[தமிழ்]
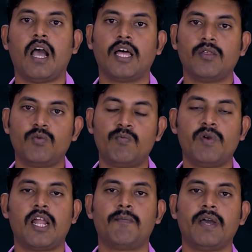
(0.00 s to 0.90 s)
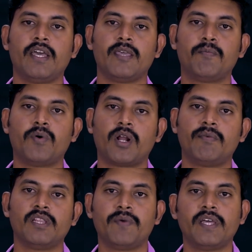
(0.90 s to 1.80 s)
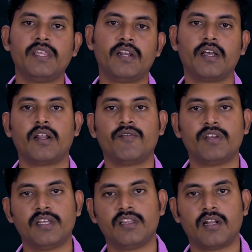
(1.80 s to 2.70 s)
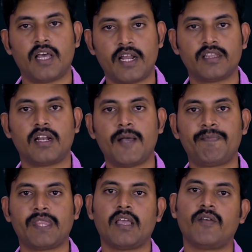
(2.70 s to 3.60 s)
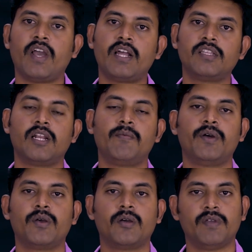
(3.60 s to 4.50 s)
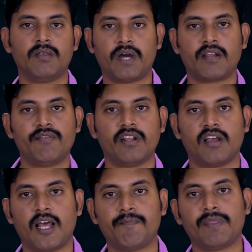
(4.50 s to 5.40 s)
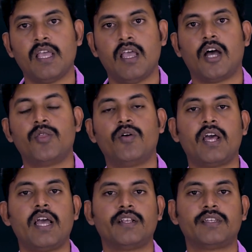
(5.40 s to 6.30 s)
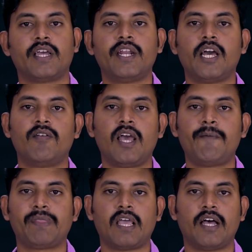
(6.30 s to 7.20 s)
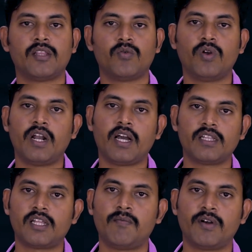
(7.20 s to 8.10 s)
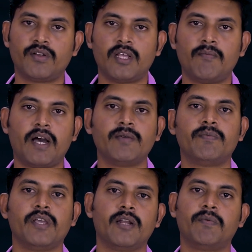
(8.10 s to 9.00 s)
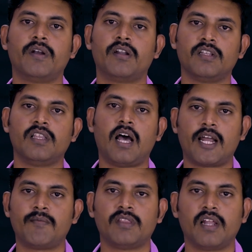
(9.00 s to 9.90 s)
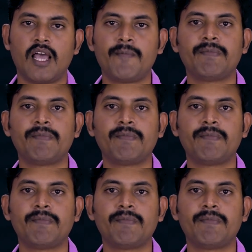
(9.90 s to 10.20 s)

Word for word: அதுவும் இல்லாமல் இப்போ நம்ம இந்த பேசிகிட்டு இருக்கிற விஷயத்தின் நேரத்தில் வேறு சில பேருக்கும் இது பரவி இருக்கலாம் அதோட சைனாவில் அந்த ஒரு நகரத்தில் மட்டும்தான் பாதிப்பு ஏற்பட்டிருந்தது ஆரம்பத்தில்